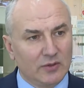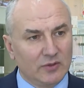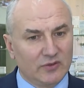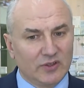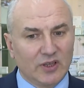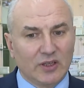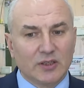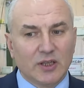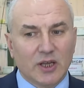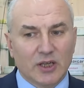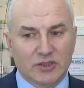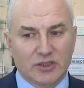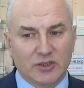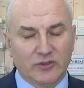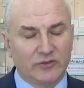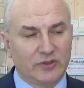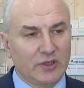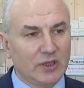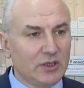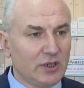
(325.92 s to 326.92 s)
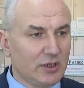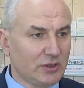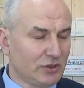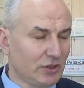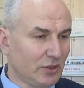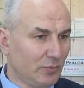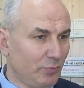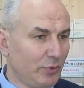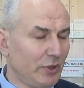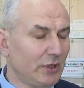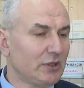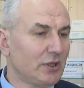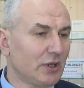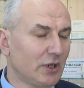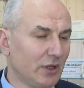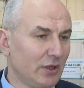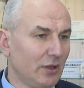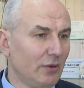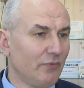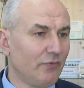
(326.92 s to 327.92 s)
задача, стоящая перед
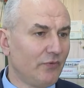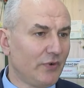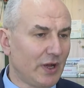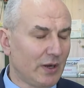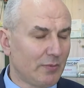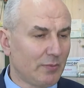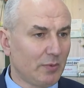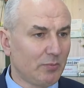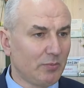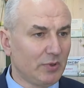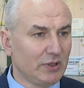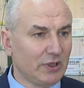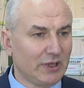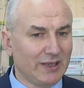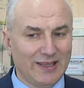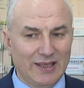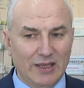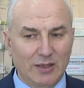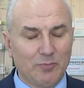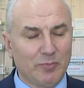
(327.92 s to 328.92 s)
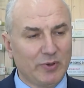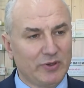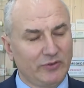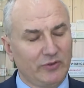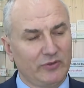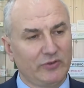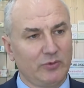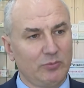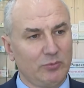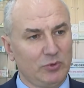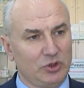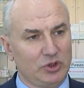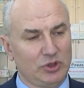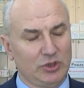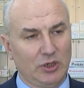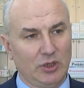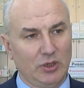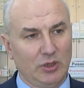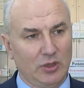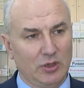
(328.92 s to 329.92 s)
«Академфармом», была
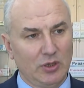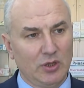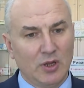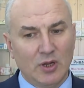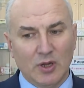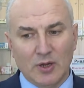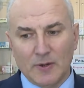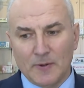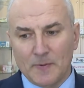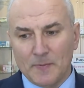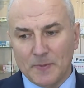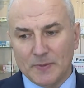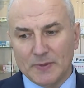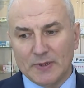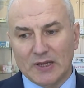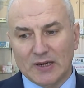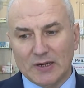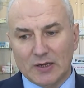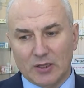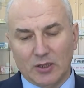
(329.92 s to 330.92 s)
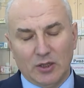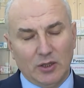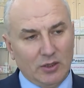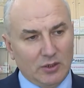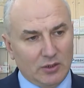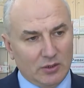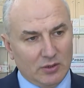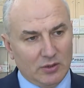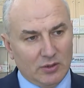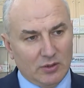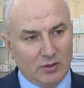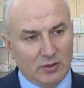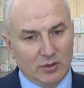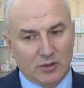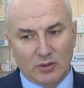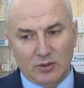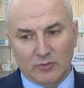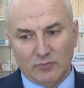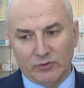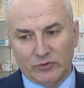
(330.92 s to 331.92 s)
импортозамещение дорогих
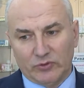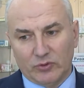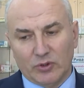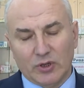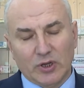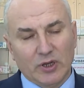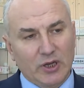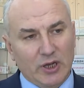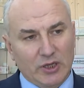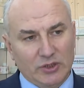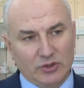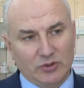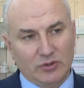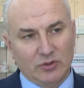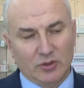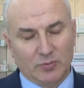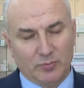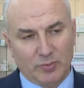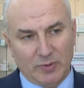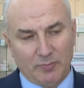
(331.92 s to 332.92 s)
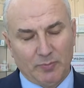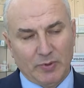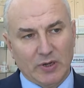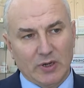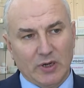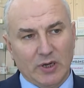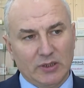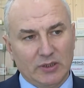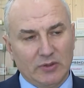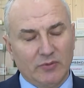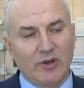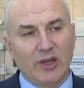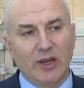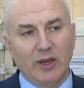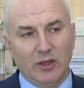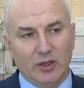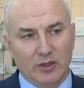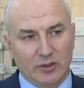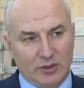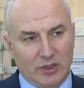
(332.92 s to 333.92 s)
высококачественных препаратов,
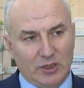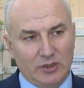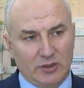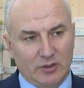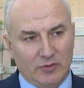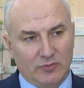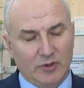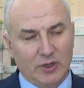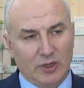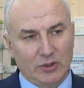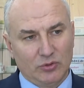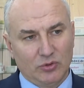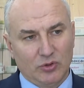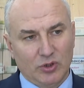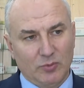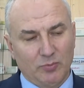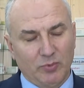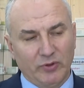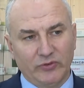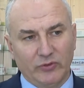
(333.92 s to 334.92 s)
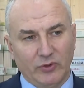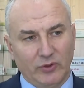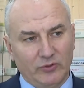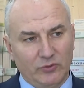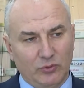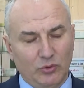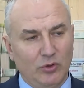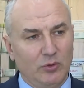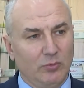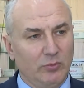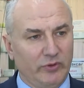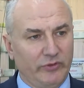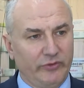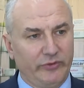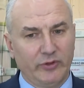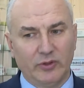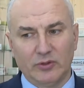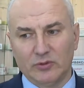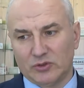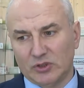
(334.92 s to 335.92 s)
оригинаторов, которые по своей
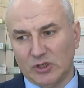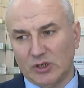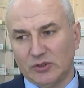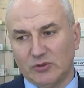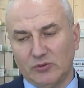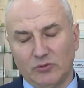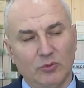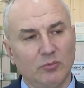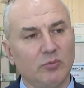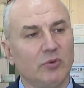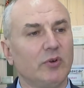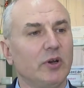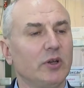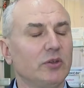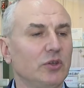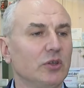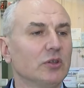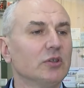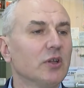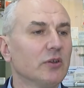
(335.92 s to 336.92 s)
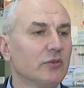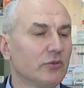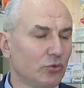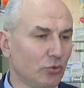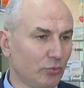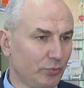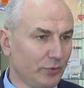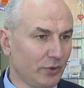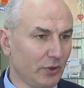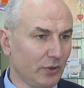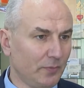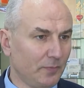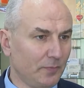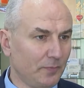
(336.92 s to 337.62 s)
стоимости чаще всего бывают недоступны.